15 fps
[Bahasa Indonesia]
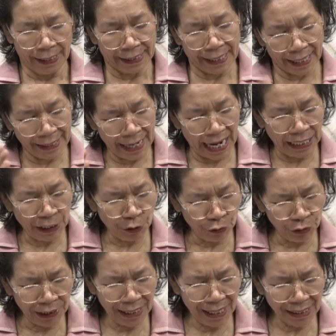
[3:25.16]
Keadaan
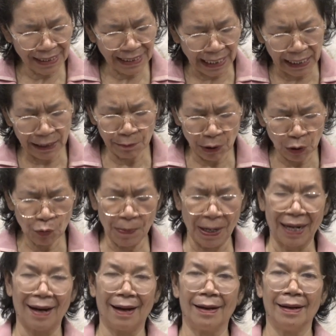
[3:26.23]
dunia sering
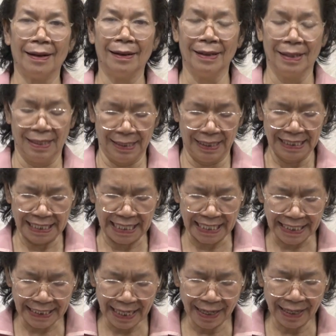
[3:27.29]
berubah
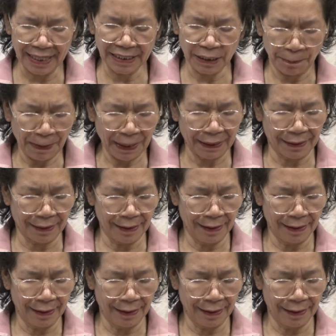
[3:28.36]
secara cepat